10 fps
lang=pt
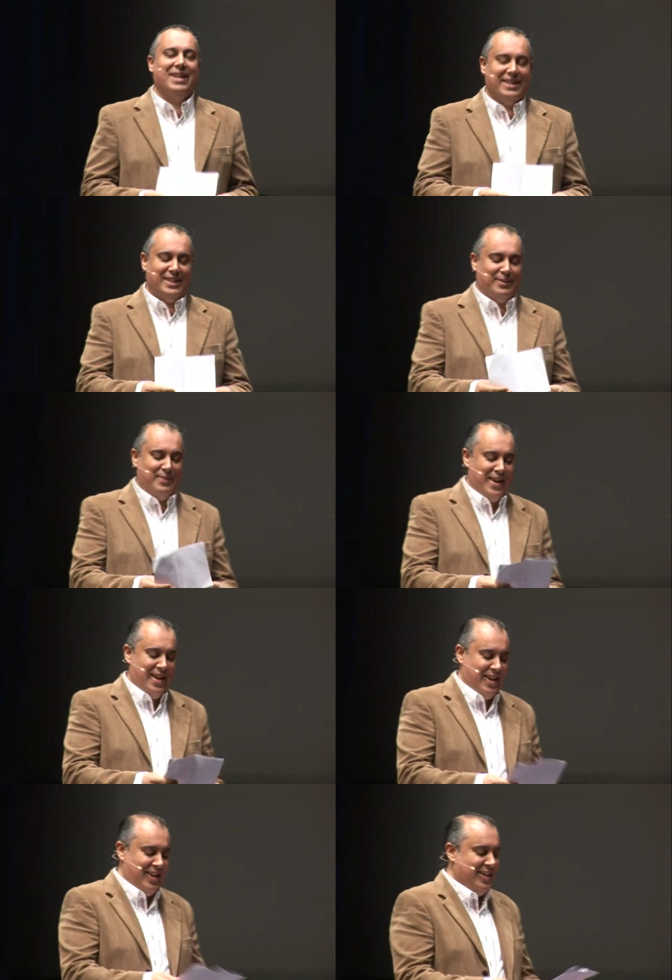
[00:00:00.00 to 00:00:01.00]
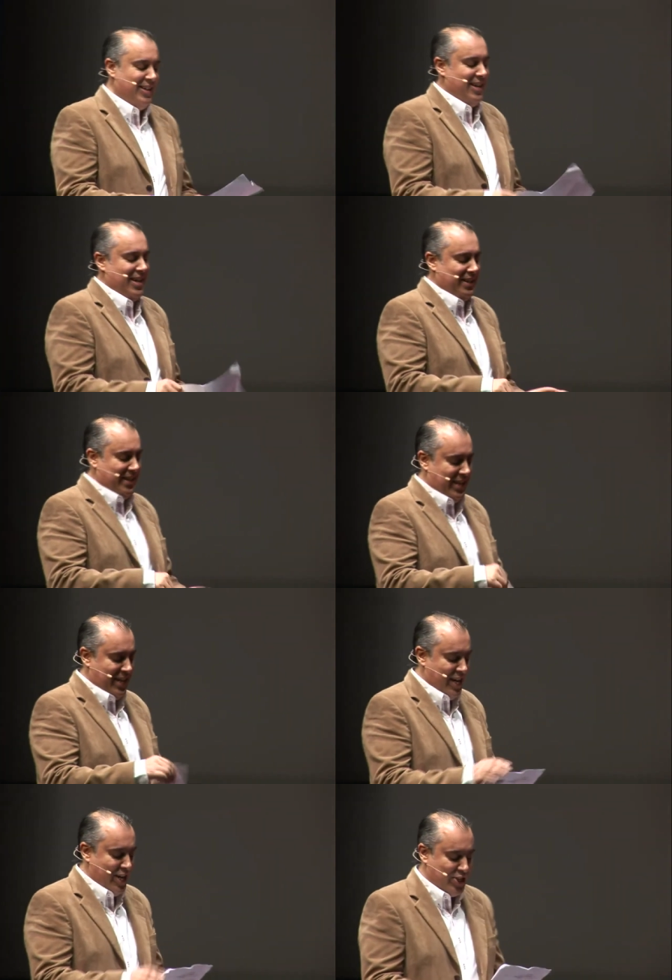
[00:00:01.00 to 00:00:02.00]
a receber
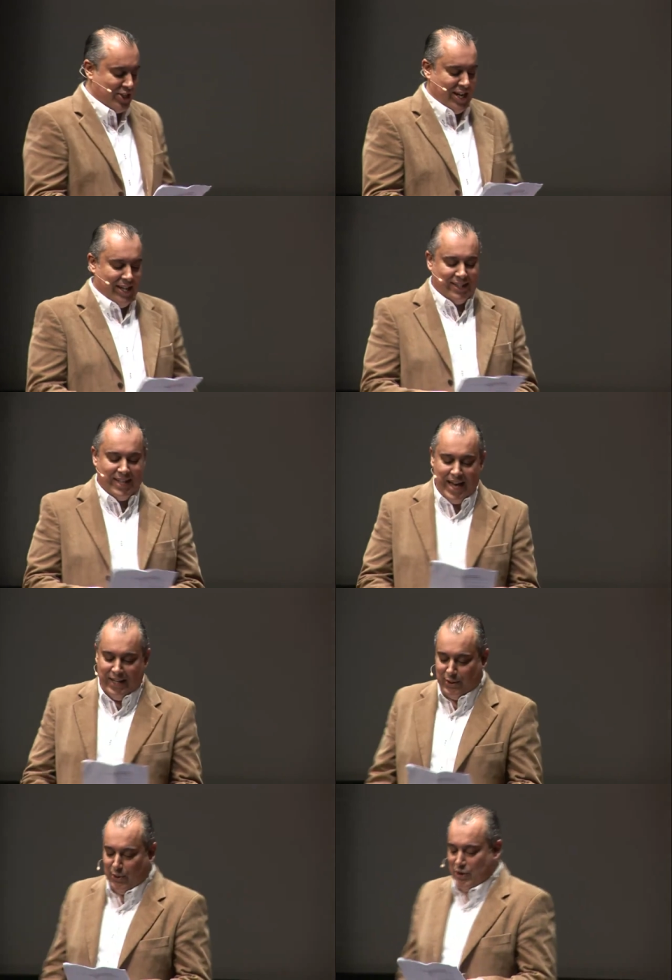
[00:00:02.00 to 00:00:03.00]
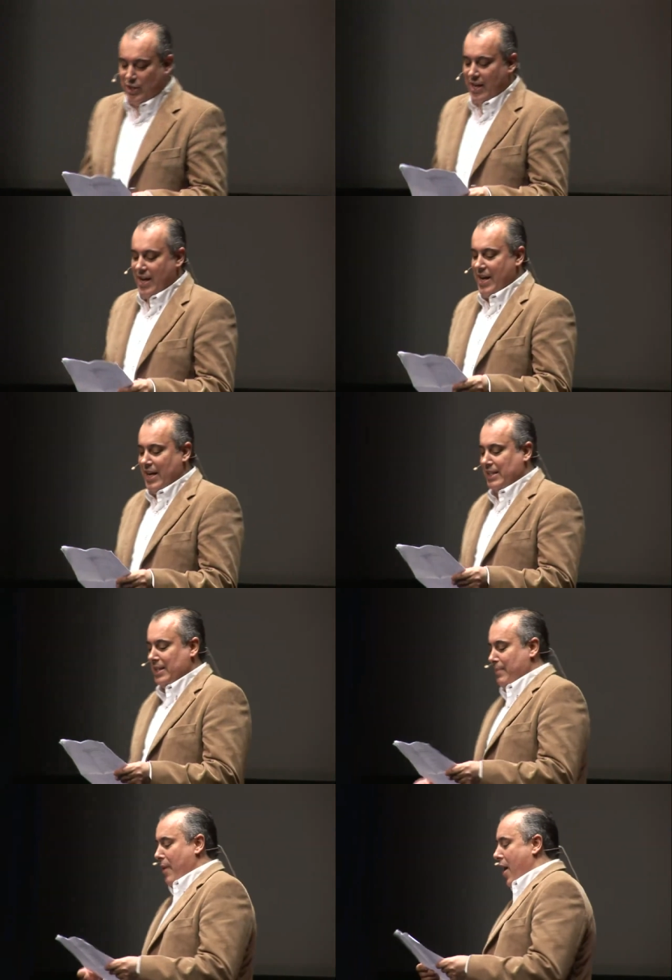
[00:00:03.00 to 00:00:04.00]
Diniz, Santos e
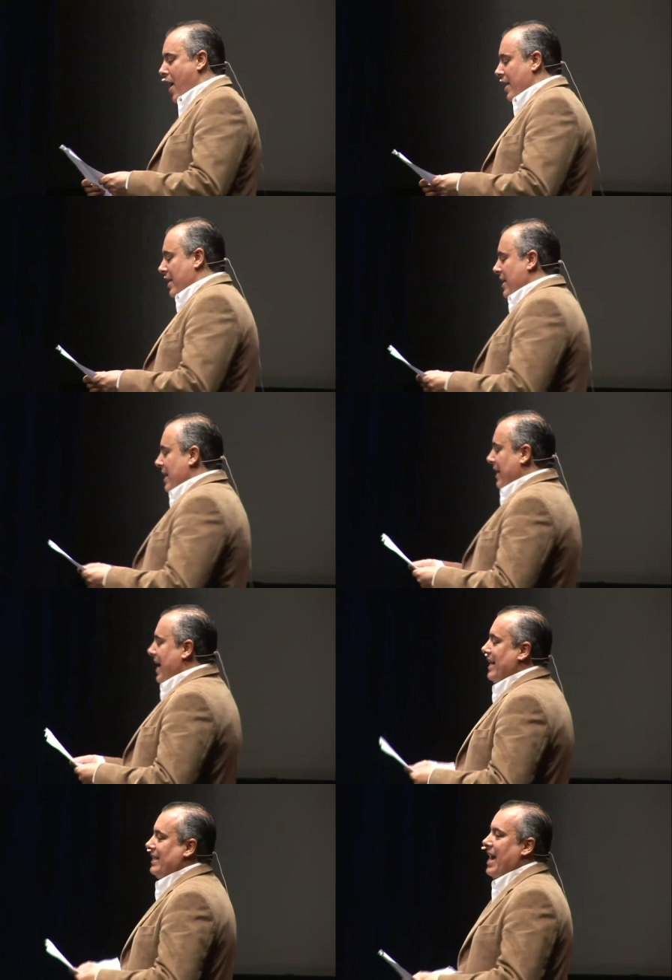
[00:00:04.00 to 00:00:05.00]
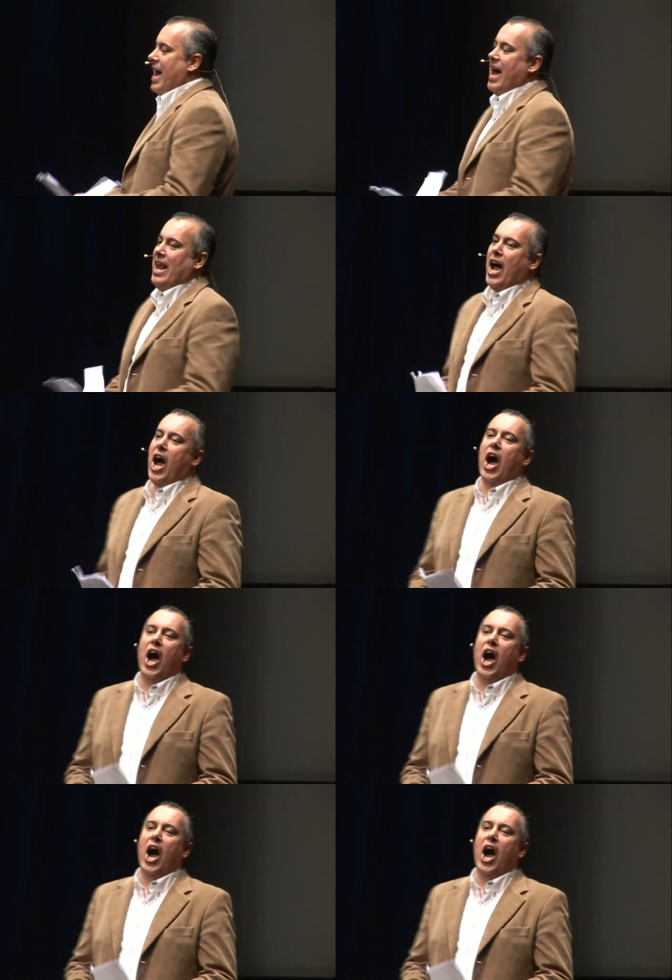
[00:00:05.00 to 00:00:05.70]
Simone Catreiro!